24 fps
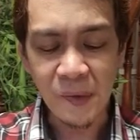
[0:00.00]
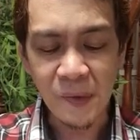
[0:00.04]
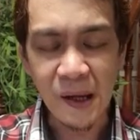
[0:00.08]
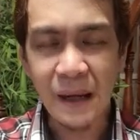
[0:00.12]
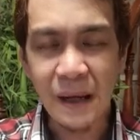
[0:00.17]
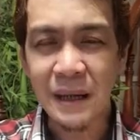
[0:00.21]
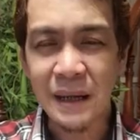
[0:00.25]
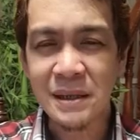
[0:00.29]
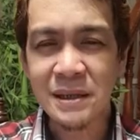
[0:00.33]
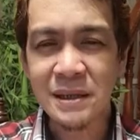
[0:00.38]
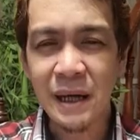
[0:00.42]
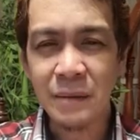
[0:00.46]

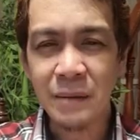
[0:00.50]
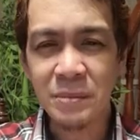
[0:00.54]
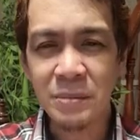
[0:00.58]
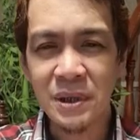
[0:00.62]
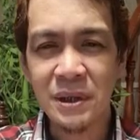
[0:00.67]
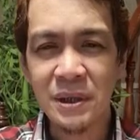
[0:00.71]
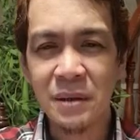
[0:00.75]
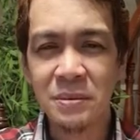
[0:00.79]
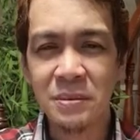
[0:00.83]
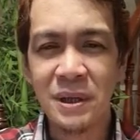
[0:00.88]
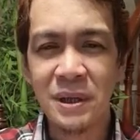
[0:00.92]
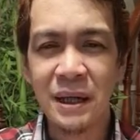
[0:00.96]
ng
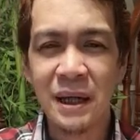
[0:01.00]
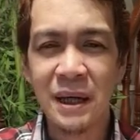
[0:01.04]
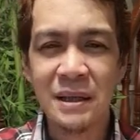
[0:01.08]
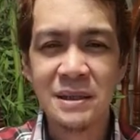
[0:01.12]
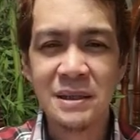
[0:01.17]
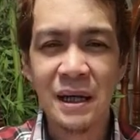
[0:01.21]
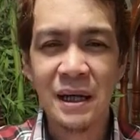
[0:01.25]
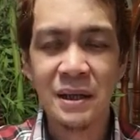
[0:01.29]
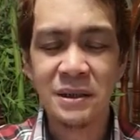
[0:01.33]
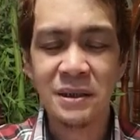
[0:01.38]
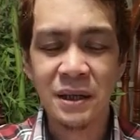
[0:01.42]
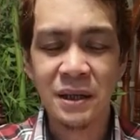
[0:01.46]
assignment na binigay
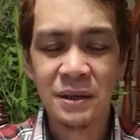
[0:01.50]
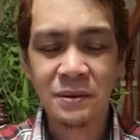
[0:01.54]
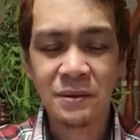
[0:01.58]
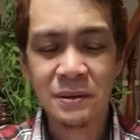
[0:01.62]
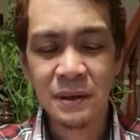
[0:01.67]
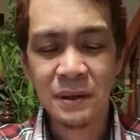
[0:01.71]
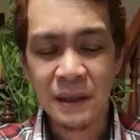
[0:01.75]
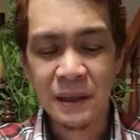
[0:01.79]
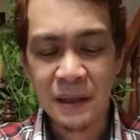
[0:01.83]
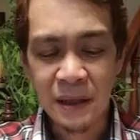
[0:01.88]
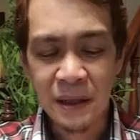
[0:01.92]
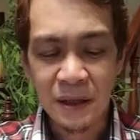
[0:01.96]
sa kanya
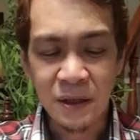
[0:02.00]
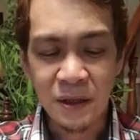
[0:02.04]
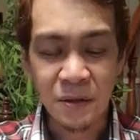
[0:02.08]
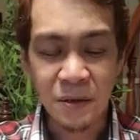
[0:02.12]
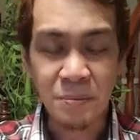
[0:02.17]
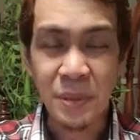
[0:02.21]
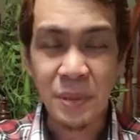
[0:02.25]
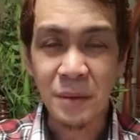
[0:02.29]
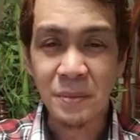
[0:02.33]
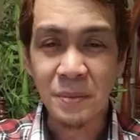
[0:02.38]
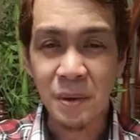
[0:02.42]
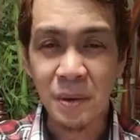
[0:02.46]
noon, yung
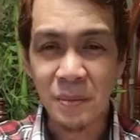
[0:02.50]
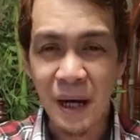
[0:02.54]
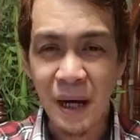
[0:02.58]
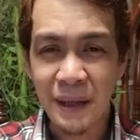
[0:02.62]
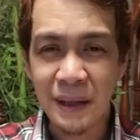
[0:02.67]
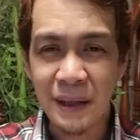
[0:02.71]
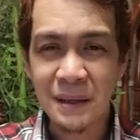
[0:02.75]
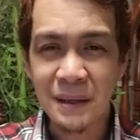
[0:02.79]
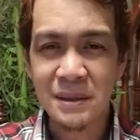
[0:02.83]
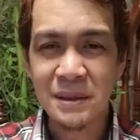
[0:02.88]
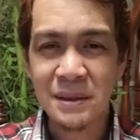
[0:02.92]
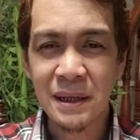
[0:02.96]

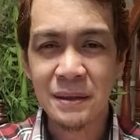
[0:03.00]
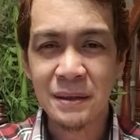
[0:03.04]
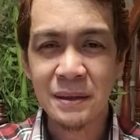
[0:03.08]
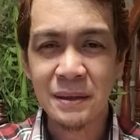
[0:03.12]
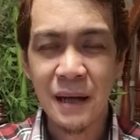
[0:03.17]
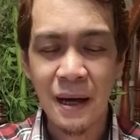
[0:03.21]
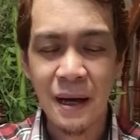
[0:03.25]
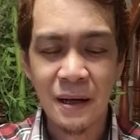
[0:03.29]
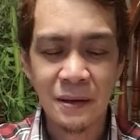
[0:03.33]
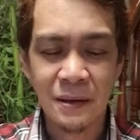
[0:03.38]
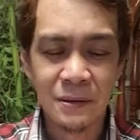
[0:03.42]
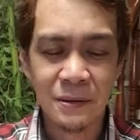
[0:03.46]
pagmamanage ng
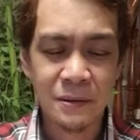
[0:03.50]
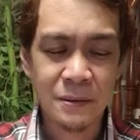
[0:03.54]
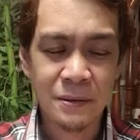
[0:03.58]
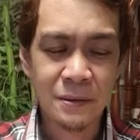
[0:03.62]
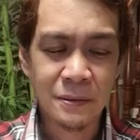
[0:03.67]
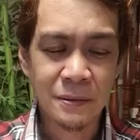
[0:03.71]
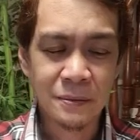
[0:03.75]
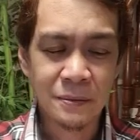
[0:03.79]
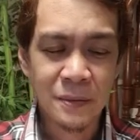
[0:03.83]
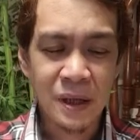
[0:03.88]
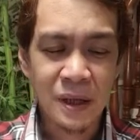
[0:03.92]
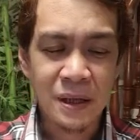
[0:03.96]

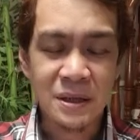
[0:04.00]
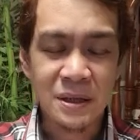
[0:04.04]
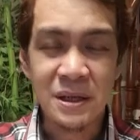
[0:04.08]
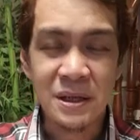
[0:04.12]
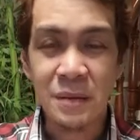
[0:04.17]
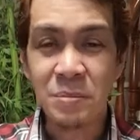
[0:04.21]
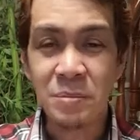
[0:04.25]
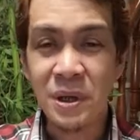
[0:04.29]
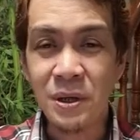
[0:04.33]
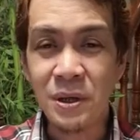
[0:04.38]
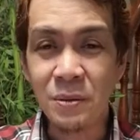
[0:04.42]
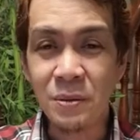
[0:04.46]
tao,
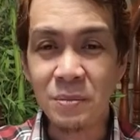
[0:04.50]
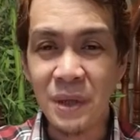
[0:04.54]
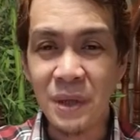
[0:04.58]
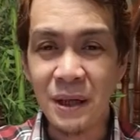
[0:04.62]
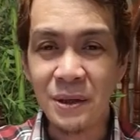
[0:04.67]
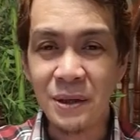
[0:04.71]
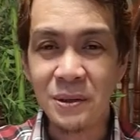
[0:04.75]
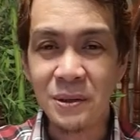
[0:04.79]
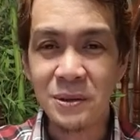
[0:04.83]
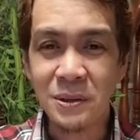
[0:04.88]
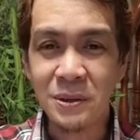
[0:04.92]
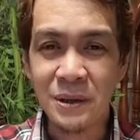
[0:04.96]
isipin nyo,
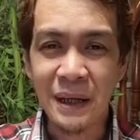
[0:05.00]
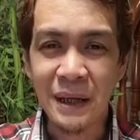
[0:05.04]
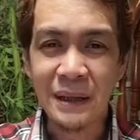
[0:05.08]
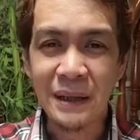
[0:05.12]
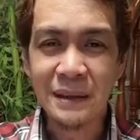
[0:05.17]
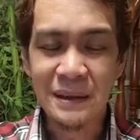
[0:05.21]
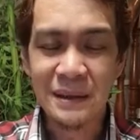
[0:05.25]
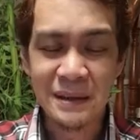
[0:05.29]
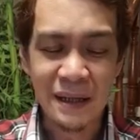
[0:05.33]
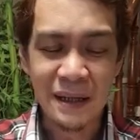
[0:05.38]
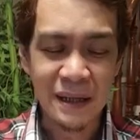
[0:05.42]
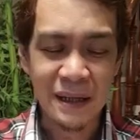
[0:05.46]
million yun
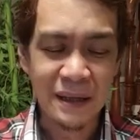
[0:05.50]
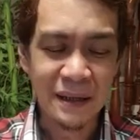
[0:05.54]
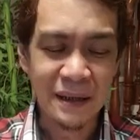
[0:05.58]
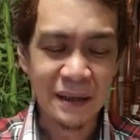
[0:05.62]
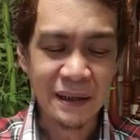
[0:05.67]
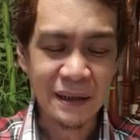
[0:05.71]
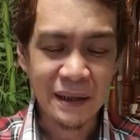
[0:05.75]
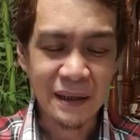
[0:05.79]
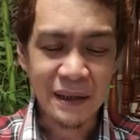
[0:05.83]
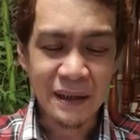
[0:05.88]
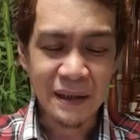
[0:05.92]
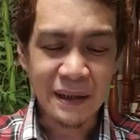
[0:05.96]
ha, ah, sa,
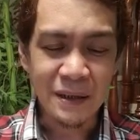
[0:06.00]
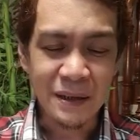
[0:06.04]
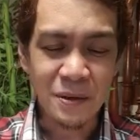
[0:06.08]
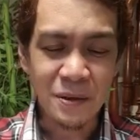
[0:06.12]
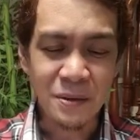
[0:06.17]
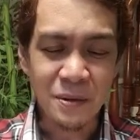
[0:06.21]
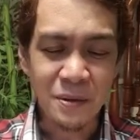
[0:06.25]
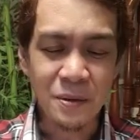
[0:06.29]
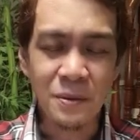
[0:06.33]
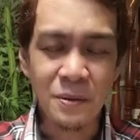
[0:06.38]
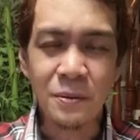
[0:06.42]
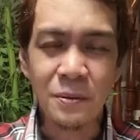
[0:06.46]

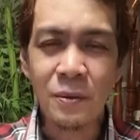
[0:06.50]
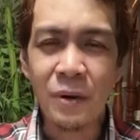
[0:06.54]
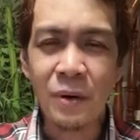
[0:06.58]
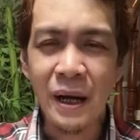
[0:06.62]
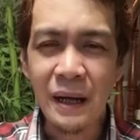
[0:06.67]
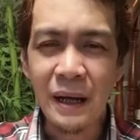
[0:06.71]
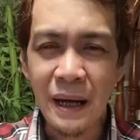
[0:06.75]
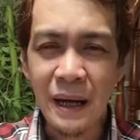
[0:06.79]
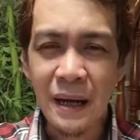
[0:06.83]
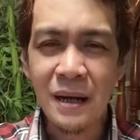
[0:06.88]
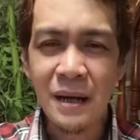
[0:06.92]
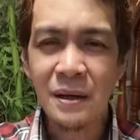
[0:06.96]
kung, kung
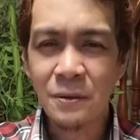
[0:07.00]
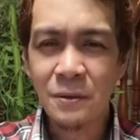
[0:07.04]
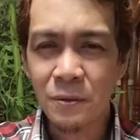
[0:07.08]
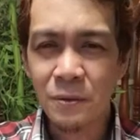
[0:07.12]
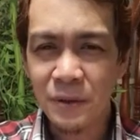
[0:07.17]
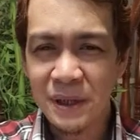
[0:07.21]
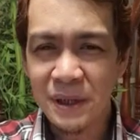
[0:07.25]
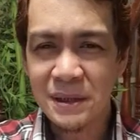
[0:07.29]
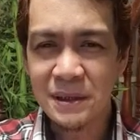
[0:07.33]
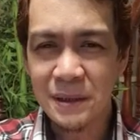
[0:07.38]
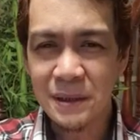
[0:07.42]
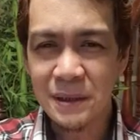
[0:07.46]
wala ang
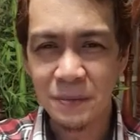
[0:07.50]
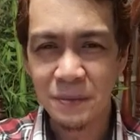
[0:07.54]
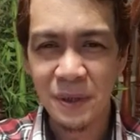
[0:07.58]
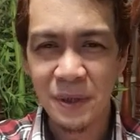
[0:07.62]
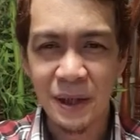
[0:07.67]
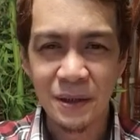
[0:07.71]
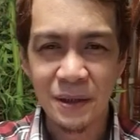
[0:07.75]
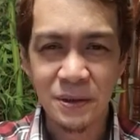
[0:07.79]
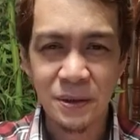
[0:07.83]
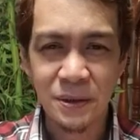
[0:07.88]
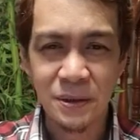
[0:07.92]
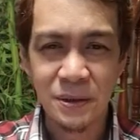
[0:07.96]
wisdom
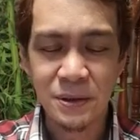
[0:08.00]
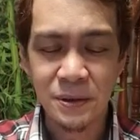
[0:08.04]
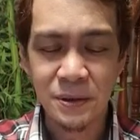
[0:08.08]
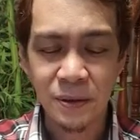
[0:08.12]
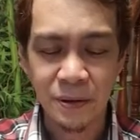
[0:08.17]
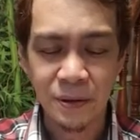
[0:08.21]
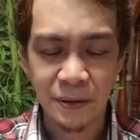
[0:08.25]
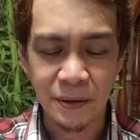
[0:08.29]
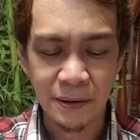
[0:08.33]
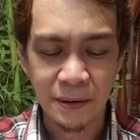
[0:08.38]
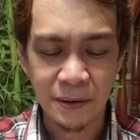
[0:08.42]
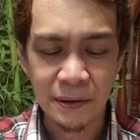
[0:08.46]
ng Diyos
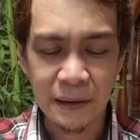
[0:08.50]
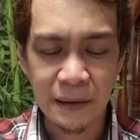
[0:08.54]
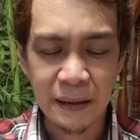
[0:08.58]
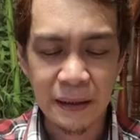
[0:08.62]
doon,